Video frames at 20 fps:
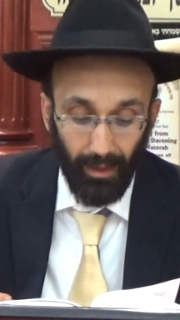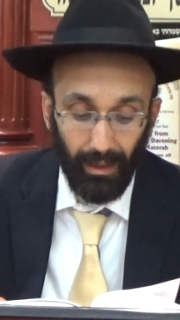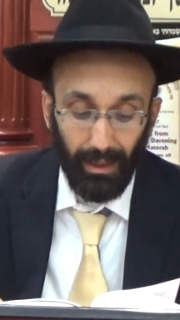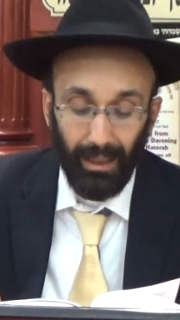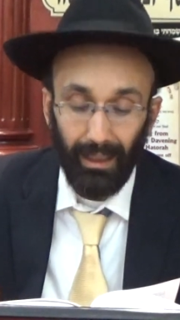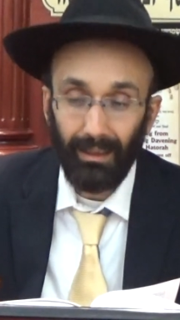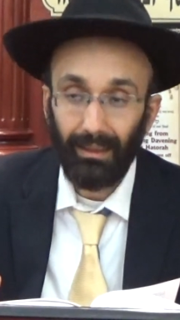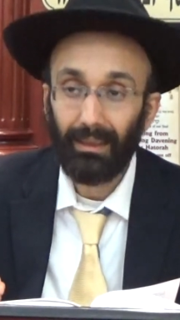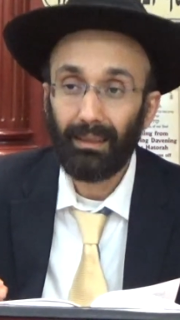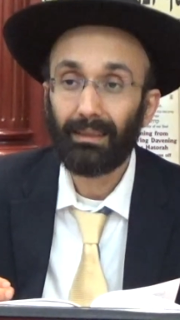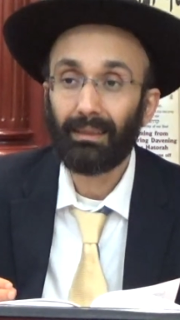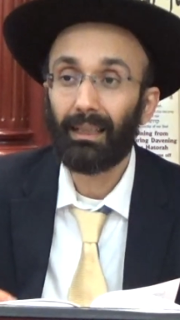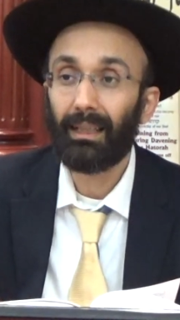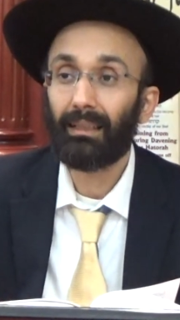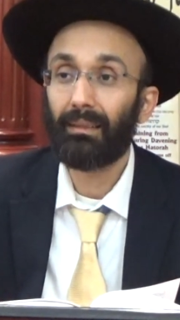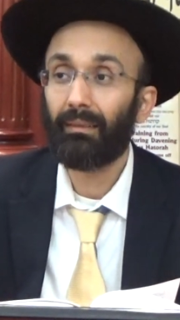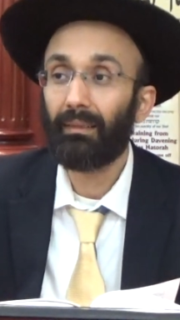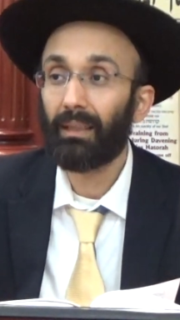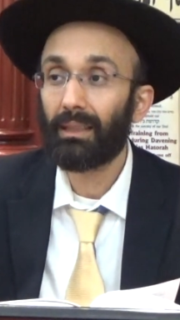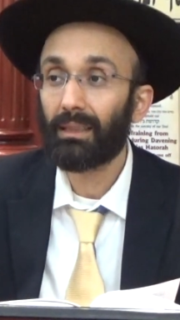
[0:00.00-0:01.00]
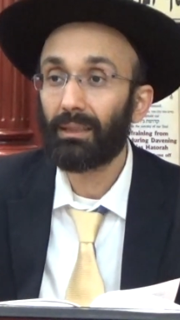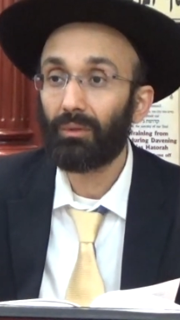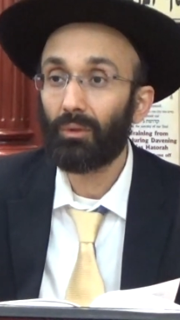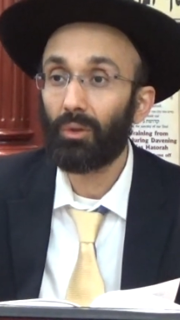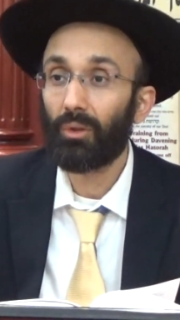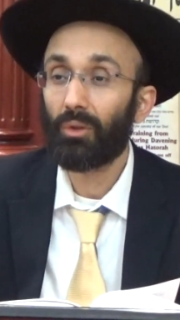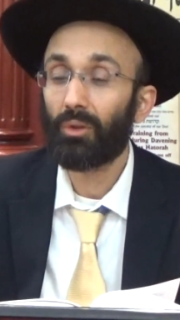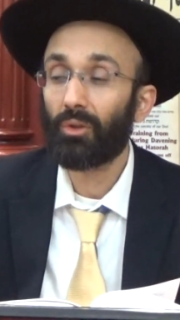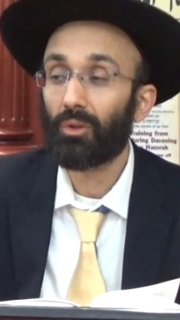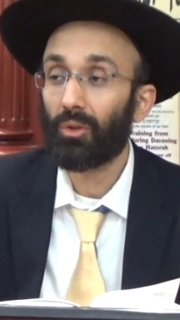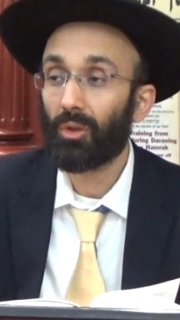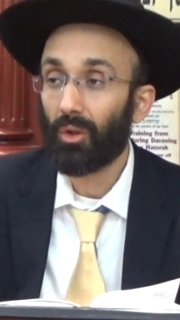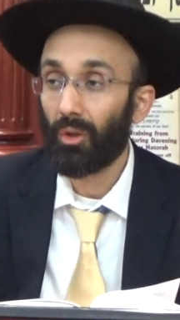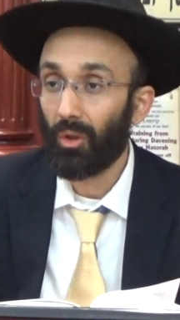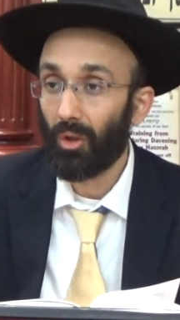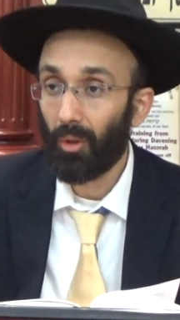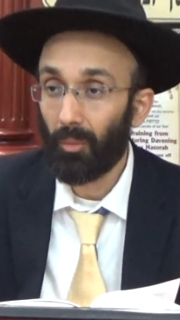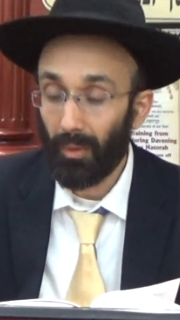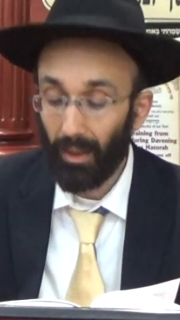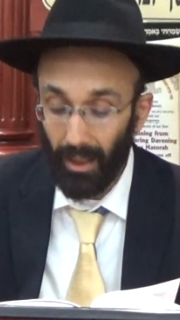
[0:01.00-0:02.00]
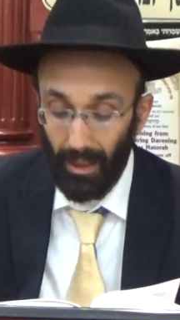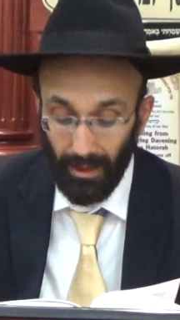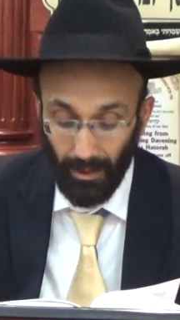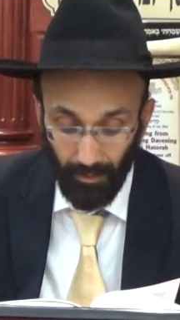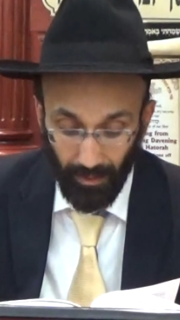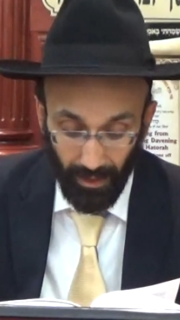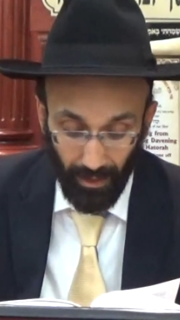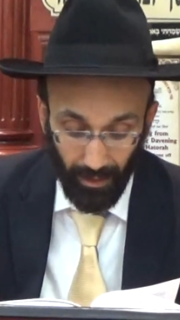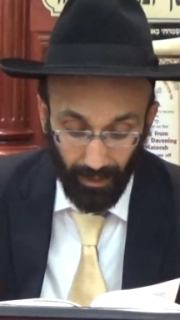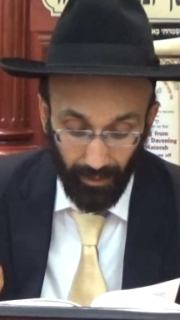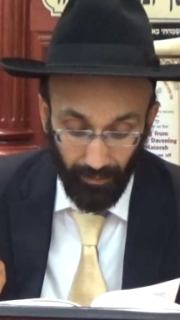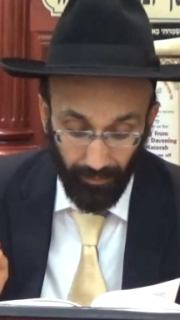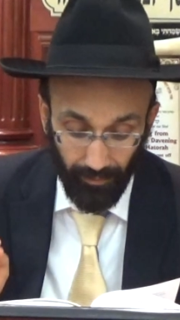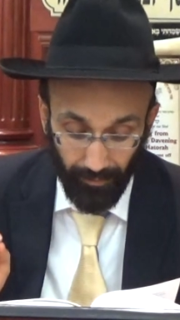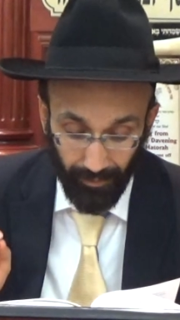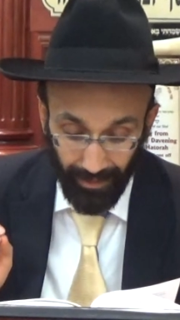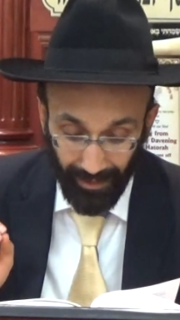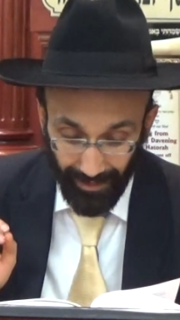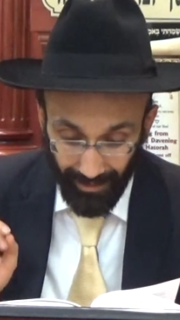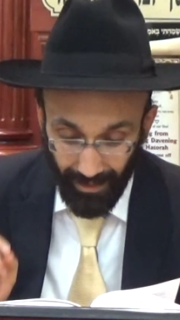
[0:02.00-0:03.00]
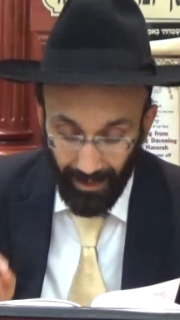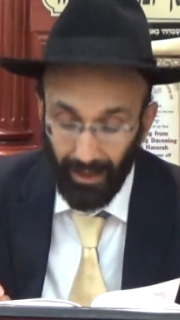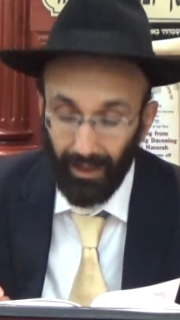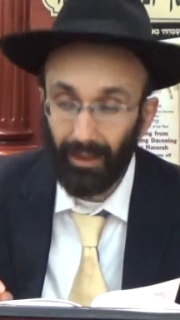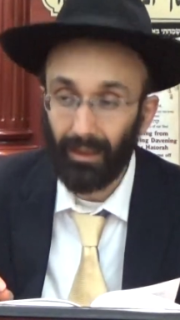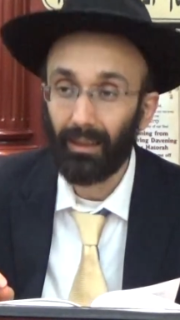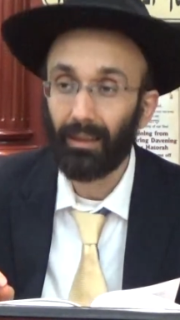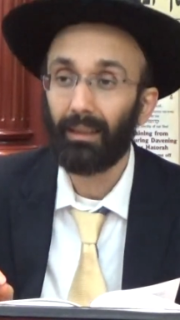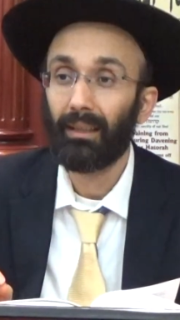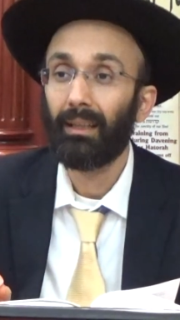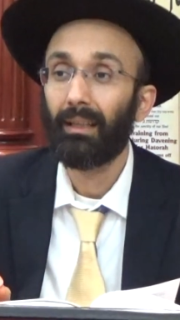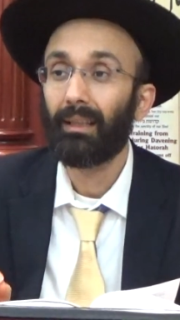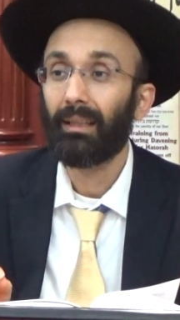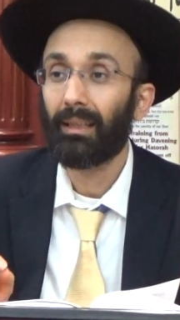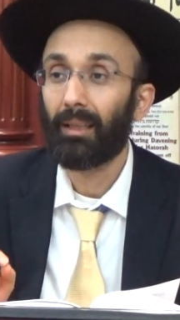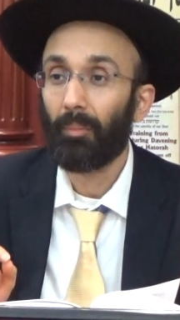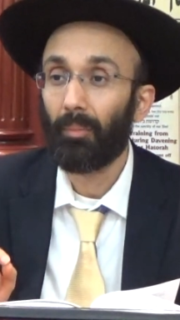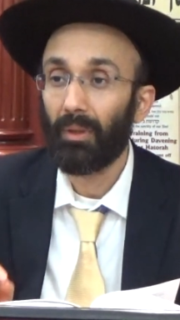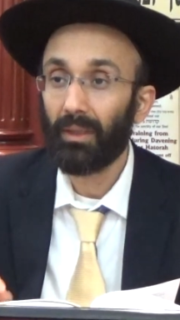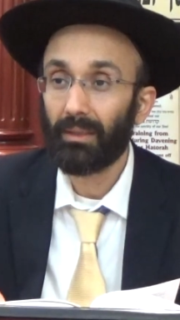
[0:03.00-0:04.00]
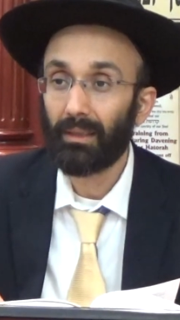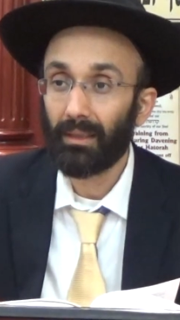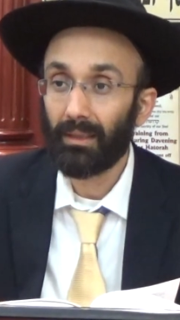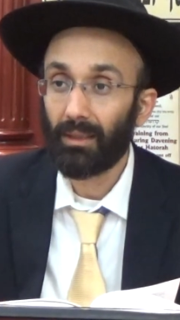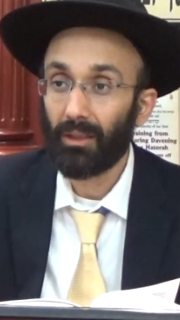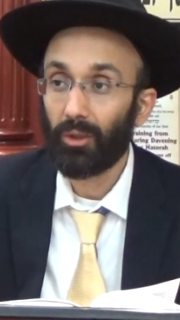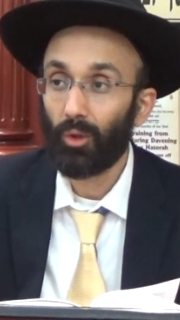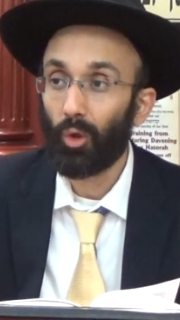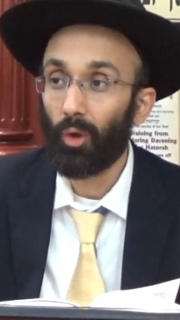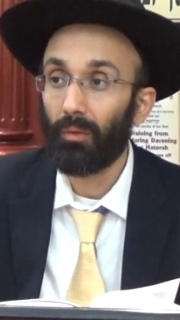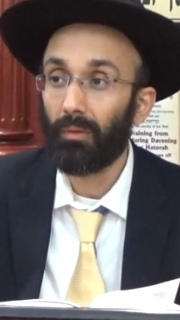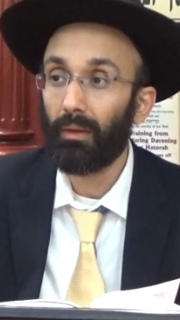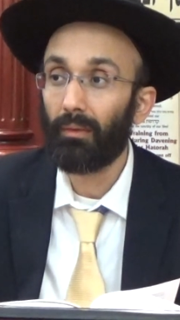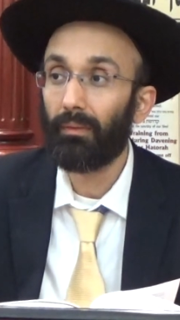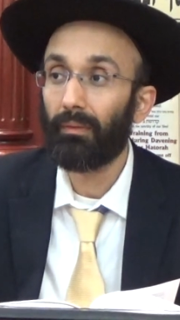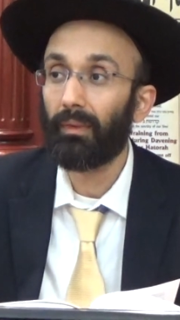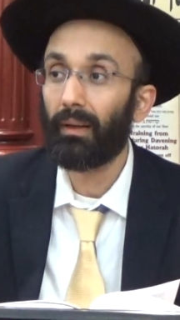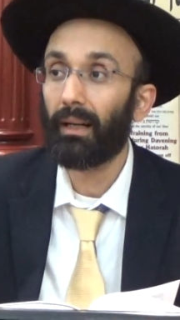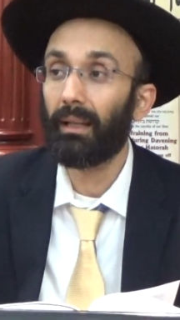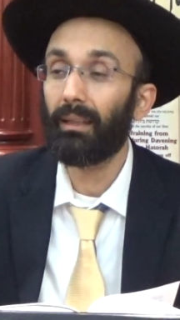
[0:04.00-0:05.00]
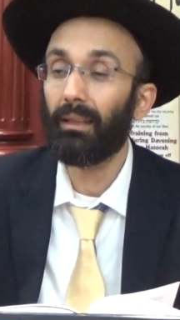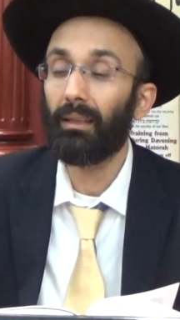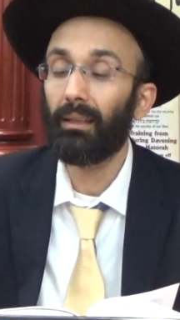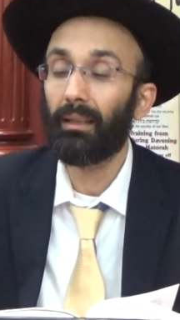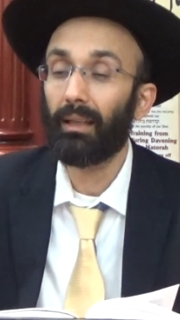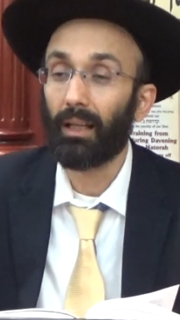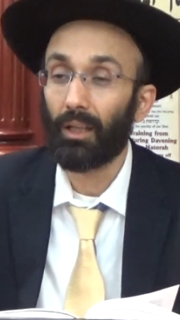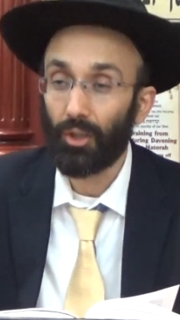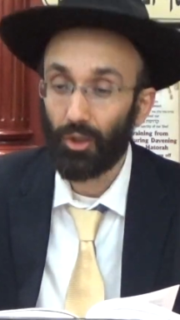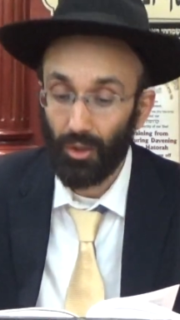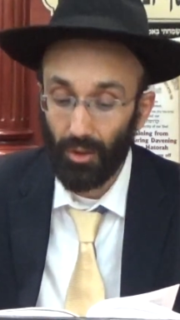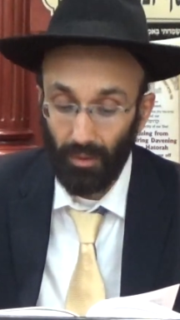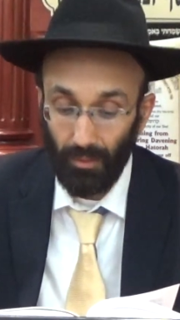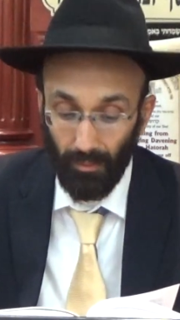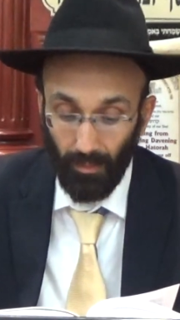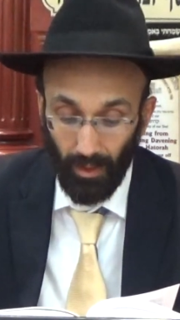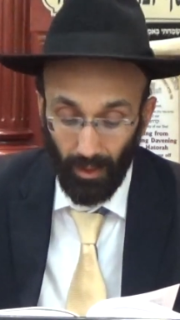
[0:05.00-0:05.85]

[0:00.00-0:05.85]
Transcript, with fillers: они соответствуют трем разам, когда в Танахе написано слово «ваигаш».